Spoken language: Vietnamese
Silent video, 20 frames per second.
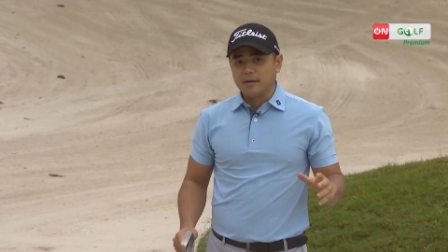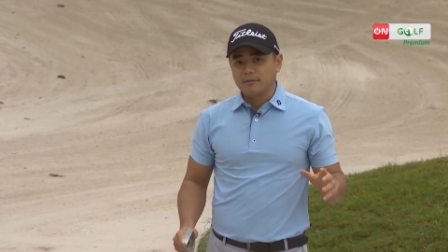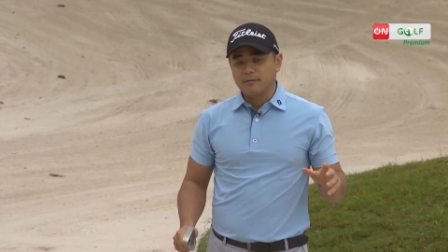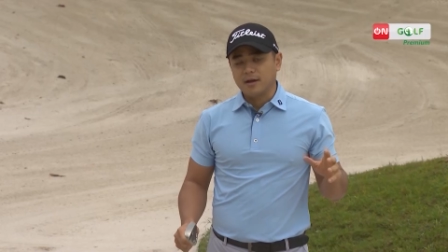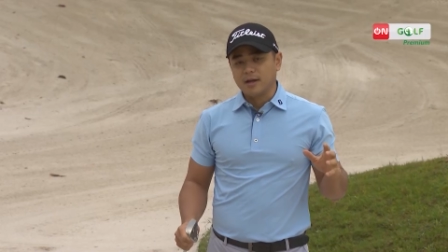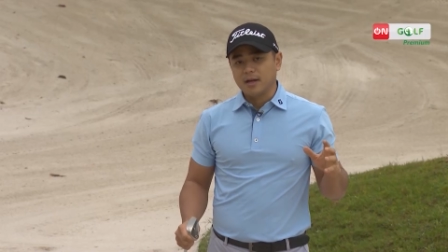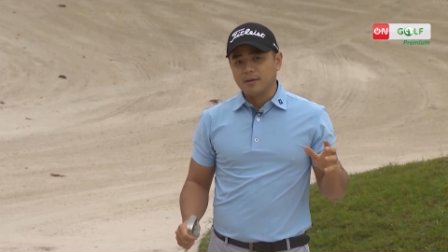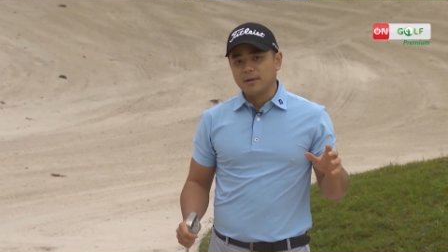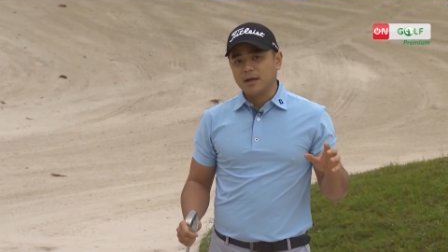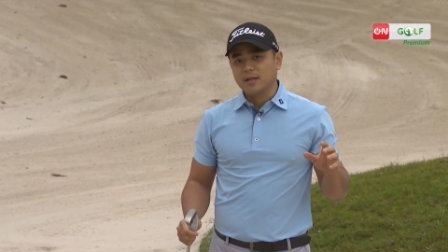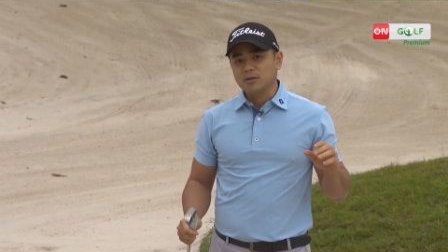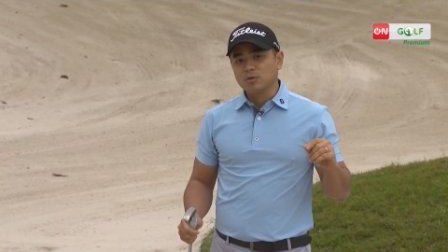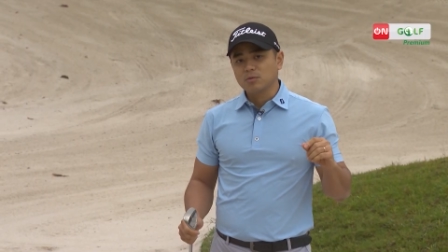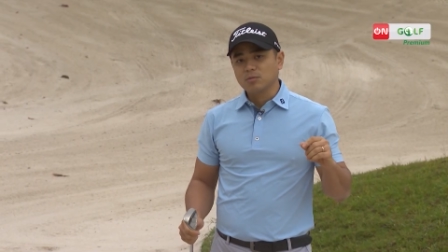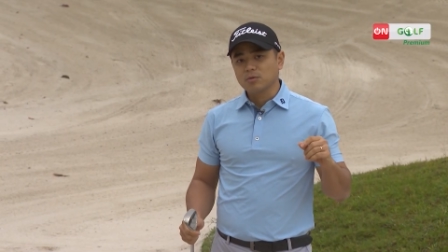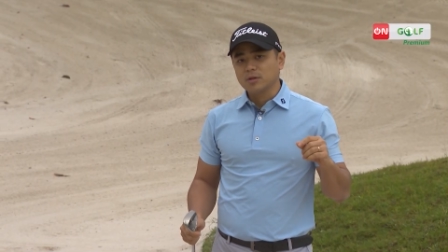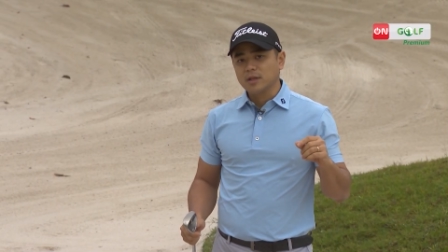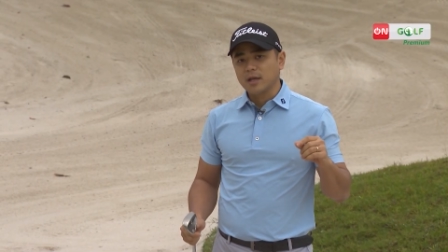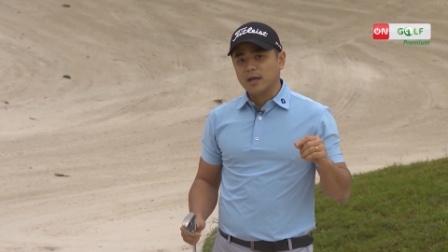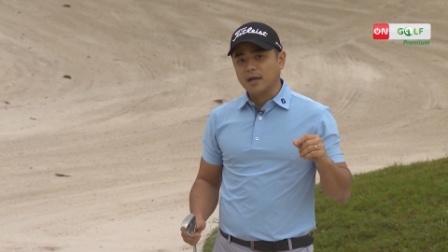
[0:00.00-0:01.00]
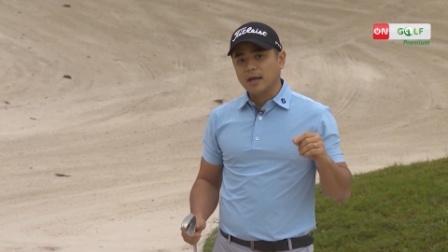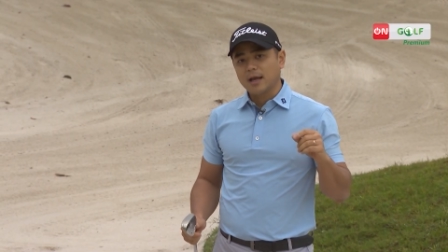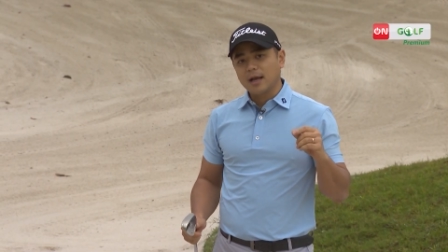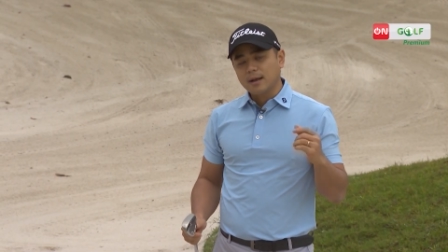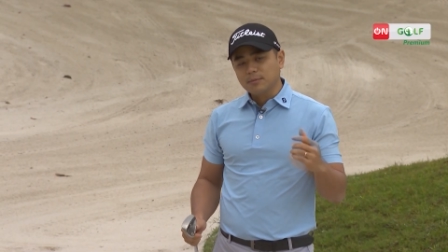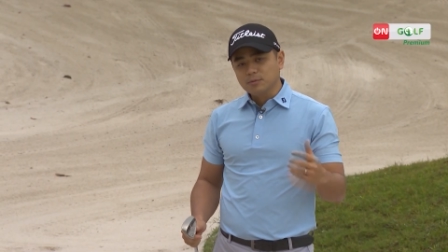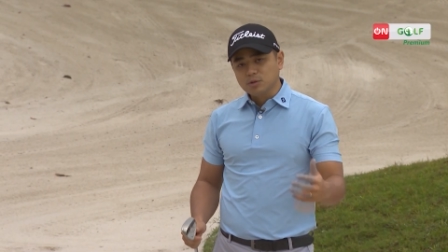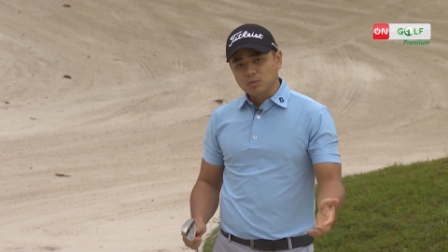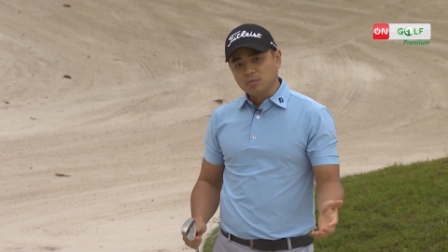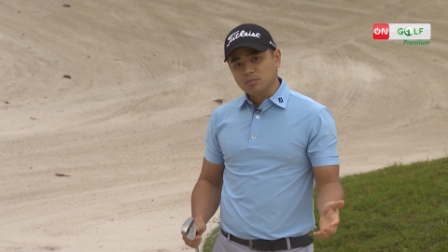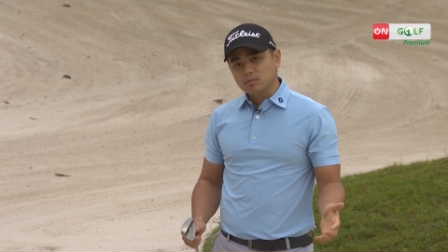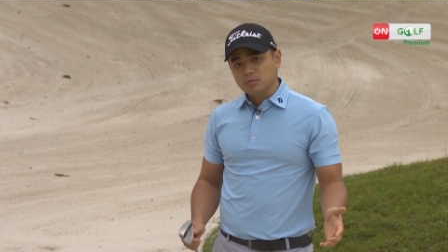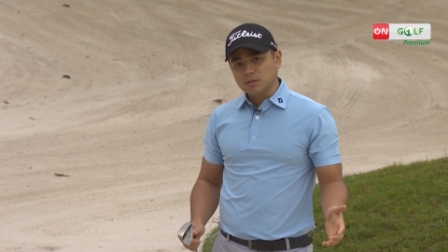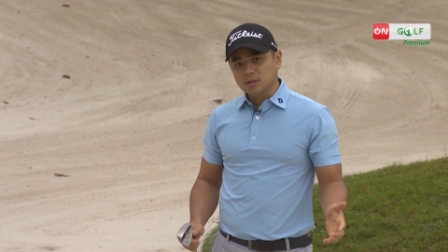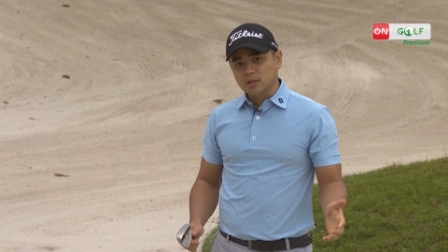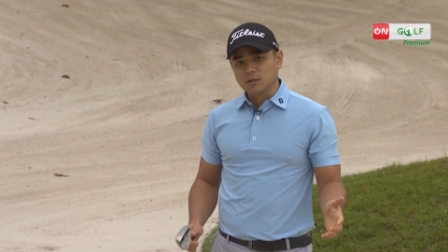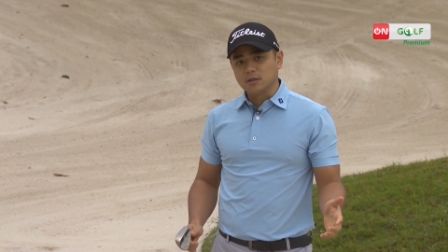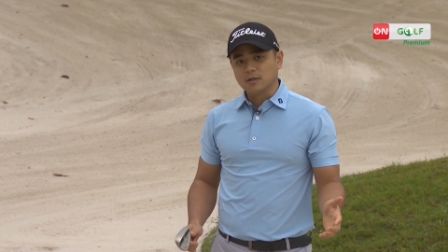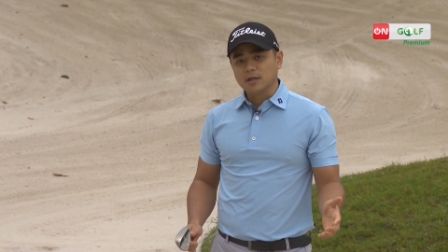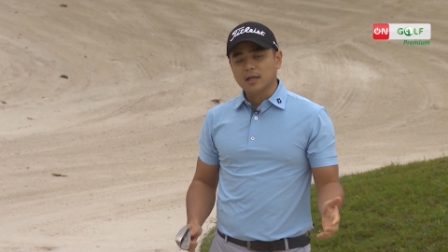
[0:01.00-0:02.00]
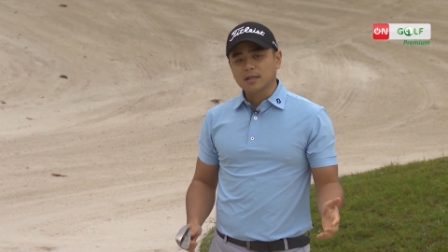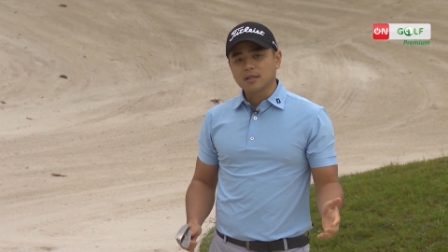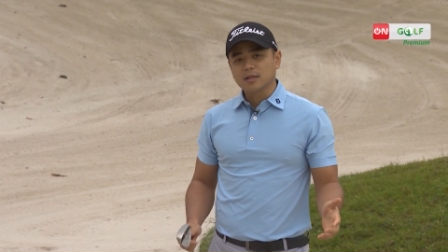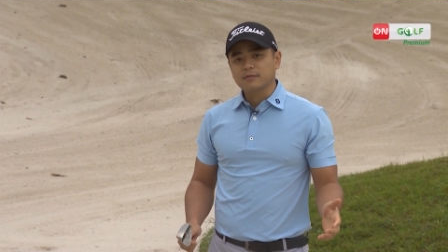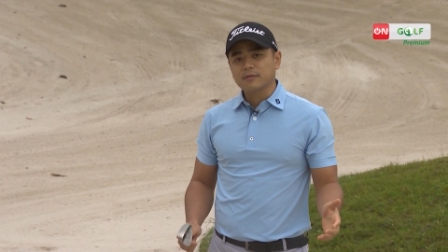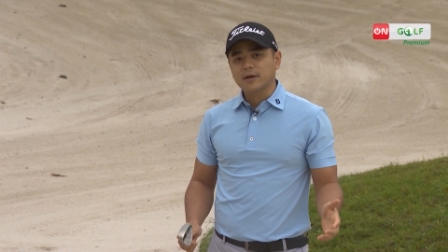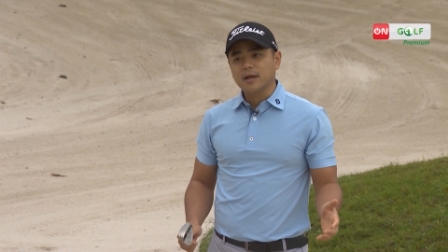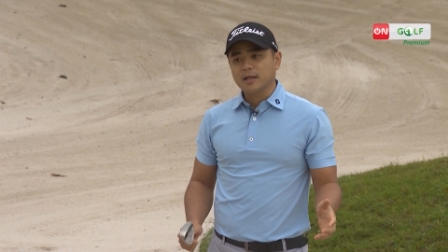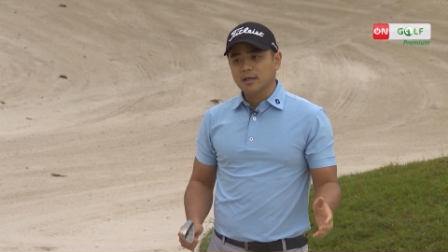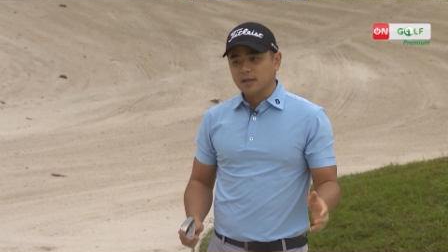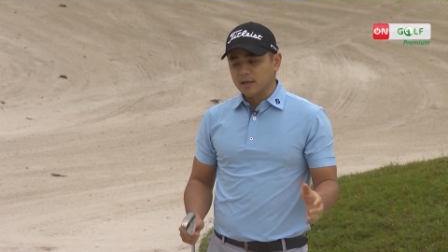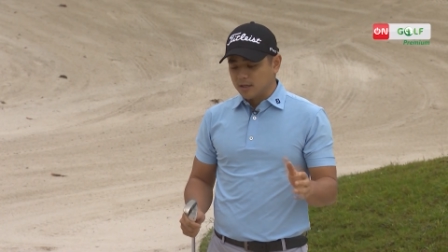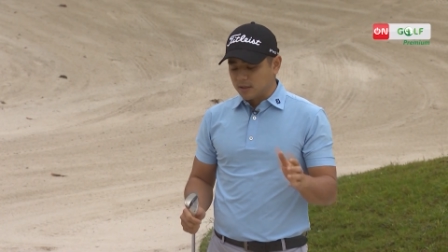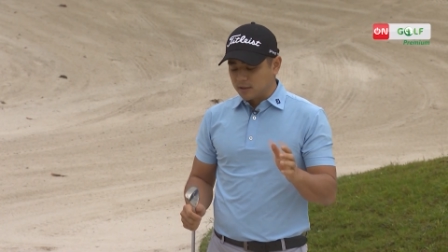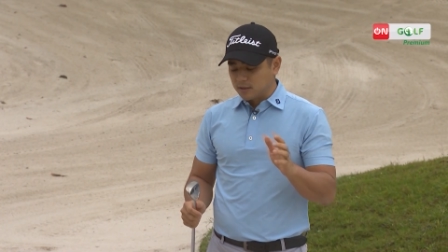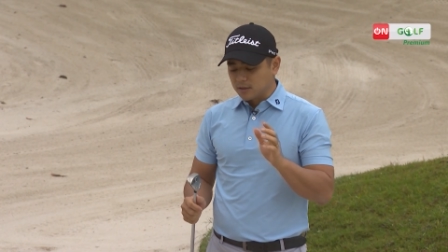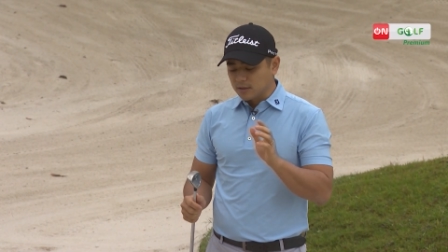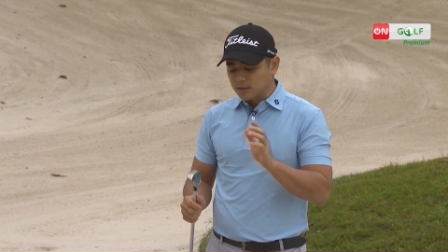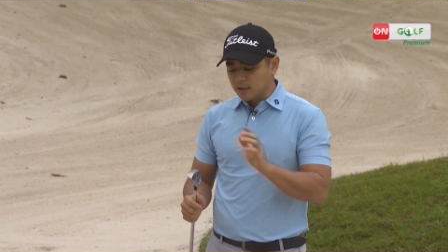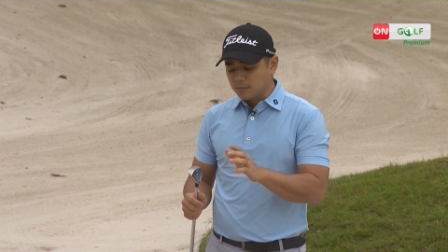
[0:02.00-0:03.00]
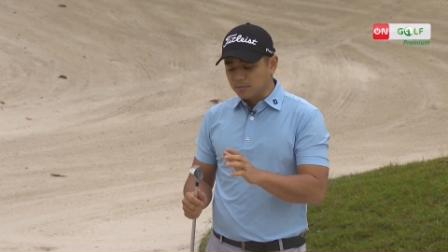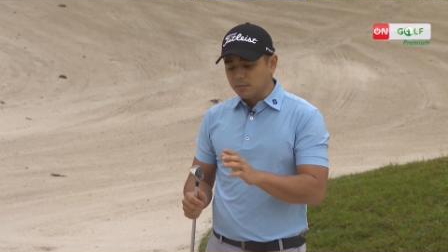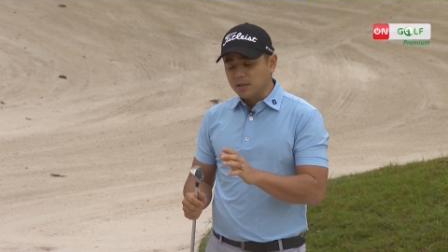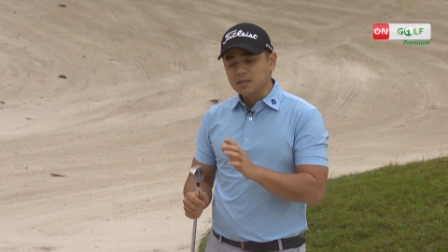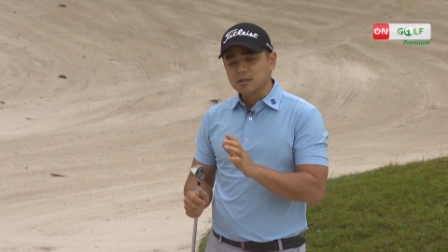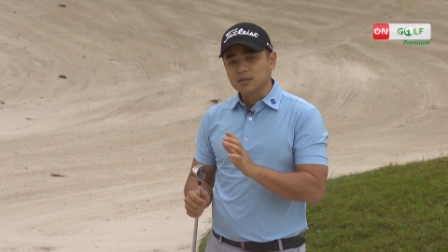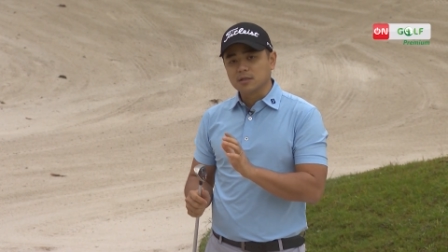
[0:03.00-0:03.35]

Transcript: và các bạn cũng có thể áp dụng thử cách như vậy nhưng nên biết